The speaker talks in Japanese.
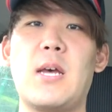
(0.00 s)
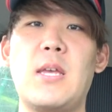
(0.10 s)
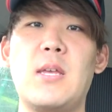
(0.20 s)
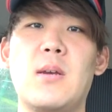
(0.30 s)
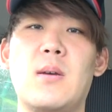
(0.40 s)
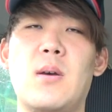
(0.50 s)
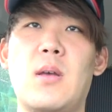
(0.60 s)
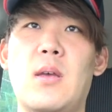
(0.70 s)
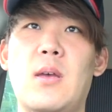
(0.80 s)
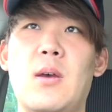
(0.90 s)
はい。
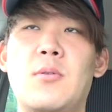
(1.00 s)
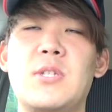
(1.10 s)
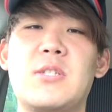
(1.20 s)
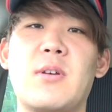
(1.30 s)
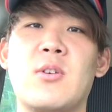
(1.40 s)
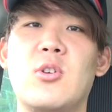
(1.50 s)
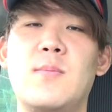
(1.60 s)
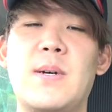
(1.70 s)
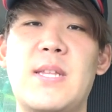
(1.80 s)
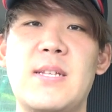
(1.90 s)
えー、本日は
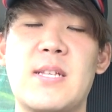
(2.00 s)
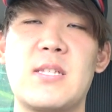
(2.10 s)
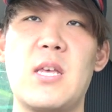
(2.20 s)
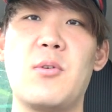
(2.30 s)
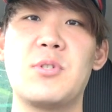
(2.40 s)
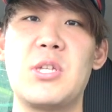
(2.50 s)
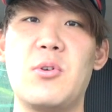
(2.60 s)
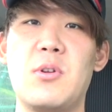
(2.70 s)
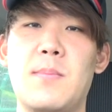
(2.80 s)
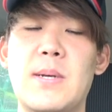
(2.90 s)
車で撮影をして
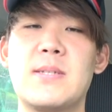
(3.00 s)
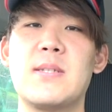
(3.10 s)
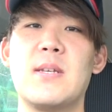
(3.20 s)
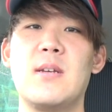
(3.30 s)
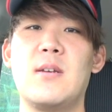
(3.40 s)
おります。